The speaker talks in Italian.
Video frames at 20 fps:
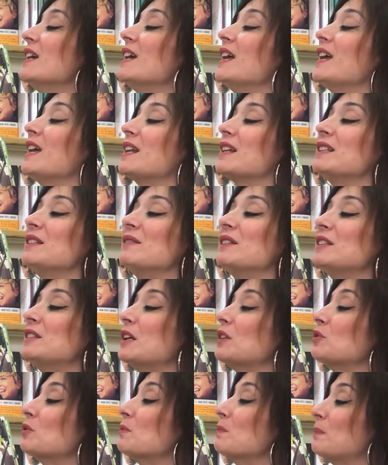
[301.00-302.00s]
Era
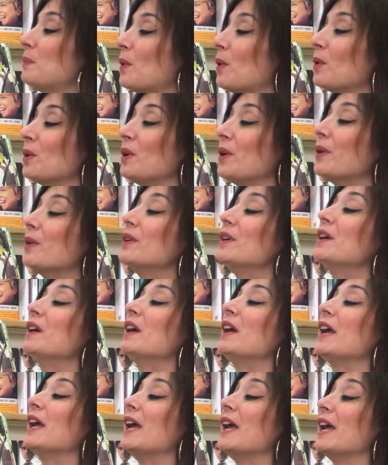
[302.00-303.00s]
diventato un pollo
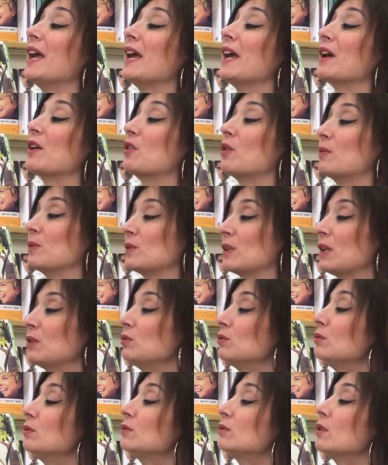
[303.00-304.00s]
e, come un
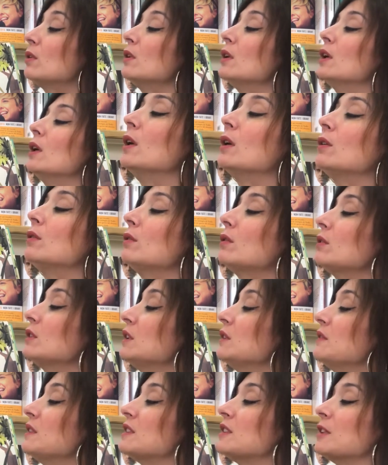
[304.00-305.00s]
adulto, non
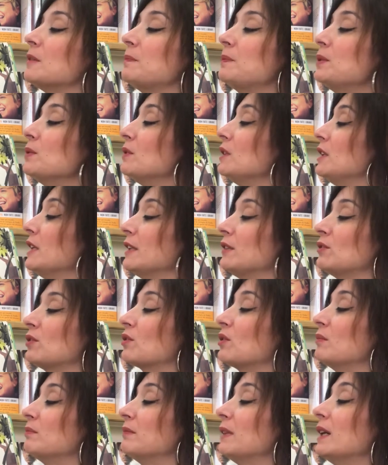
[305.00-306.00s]
divise più il letto
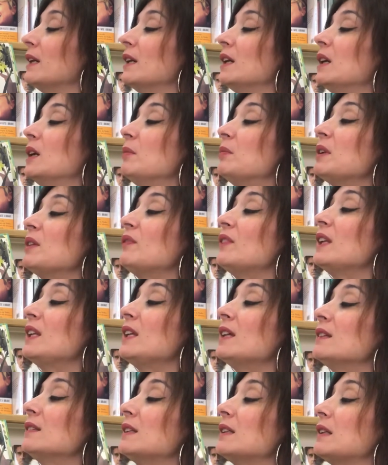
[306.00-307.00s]
con me, preferì
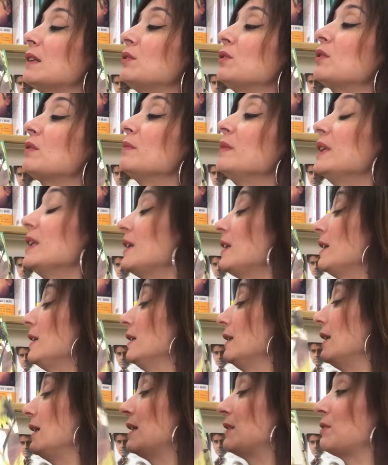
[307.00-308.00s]
andare a dormire
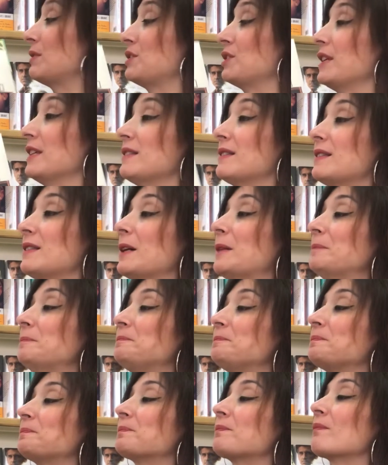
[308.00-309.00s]
nella sua cesta.
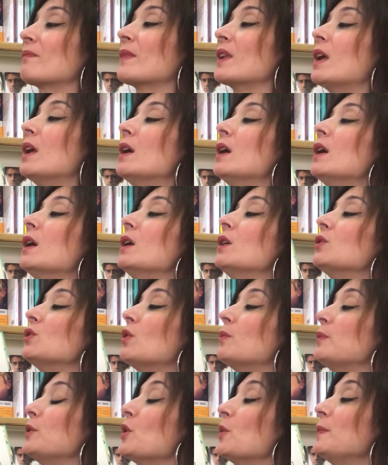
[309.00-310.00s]

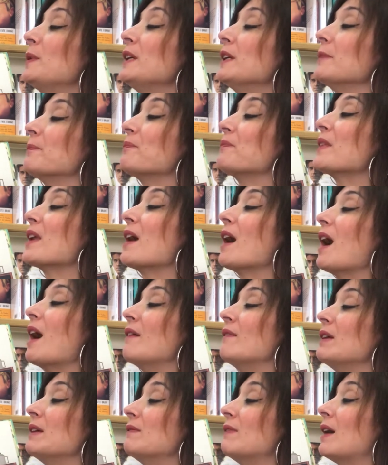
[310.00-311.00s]
Topio P
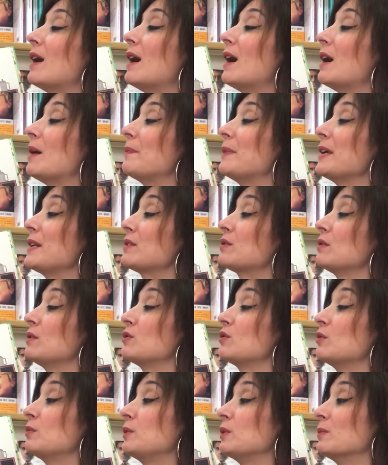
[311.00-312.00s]
aveva perso il
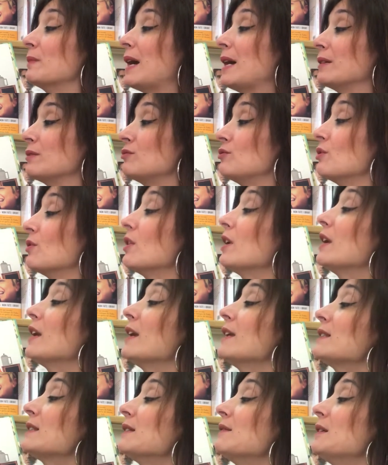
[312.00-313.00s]
suo piumaggio
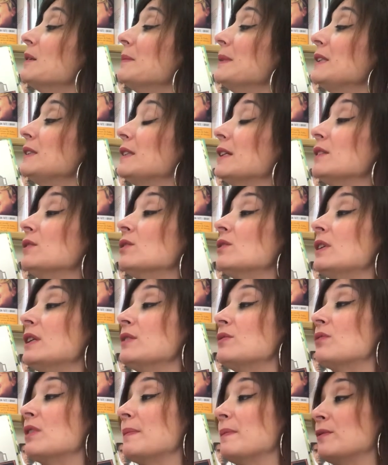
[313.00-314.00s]
e stava mettendo le
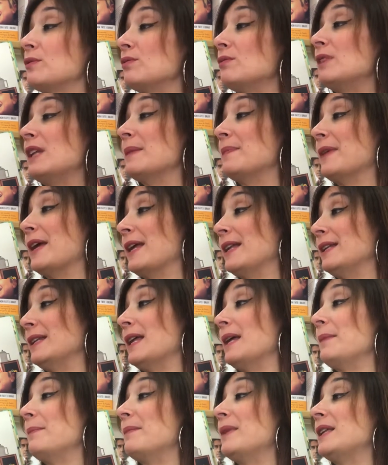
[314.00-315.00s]
sue sulle
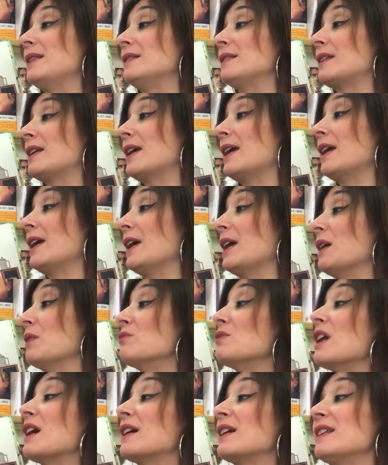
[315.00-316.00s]
penne mentre
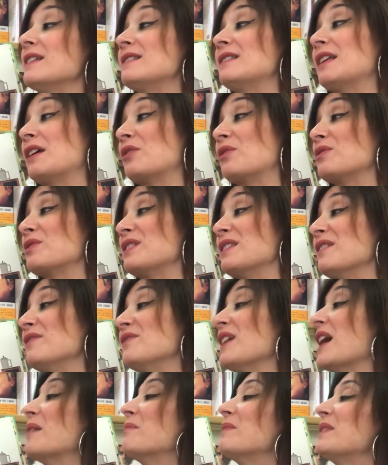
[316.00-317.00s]
una cresta rossa
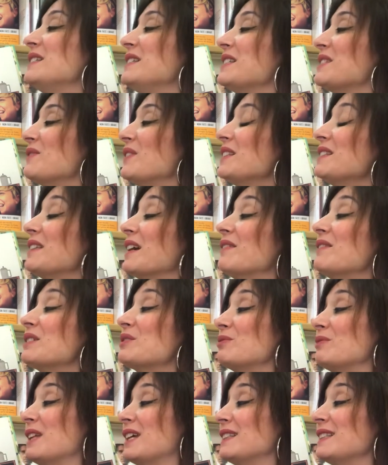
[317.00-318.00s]
fiamma gli svettava
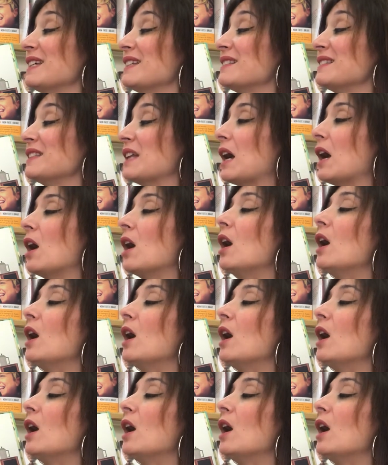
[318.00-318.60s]
sulla testa